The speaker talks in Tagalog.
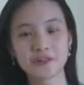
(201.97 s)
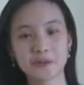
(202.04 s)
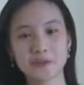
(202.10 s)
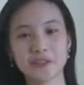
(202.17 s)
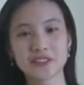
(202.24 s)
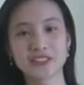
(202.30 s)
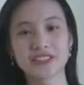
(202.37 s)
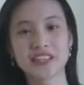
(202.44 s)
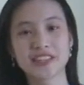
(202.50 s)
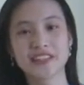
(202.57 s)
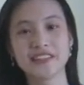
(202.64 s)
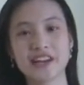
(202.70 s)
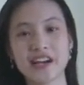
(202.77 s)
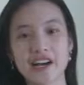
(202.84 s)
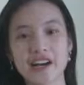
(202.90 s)
universidad
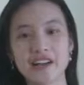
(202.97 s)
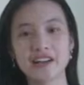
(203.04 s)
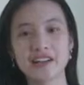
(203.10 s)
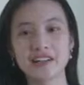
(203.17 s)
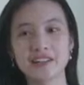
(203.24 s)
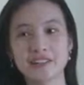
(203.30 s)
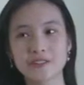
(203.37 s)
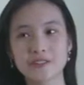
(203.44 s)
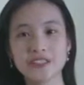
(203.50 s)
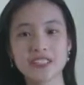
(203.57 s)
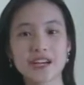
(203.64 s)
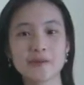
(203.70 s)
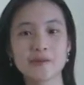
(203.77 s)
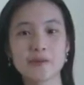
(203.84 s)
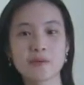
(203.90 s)
na kung
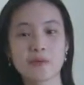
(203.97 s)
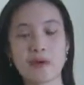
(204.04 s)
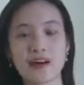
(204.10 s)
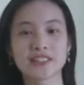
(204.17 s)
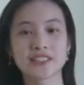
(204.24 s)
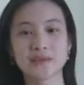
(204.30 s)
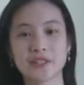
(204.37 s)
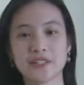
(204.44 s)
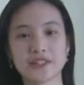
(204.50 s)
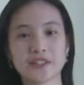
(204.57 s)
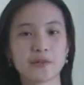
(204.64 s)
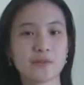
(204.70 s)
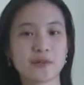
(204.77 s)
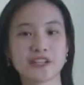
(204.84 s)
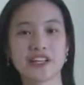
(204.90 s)
saan mo ma-maximize
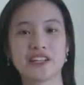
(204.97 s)
ko yung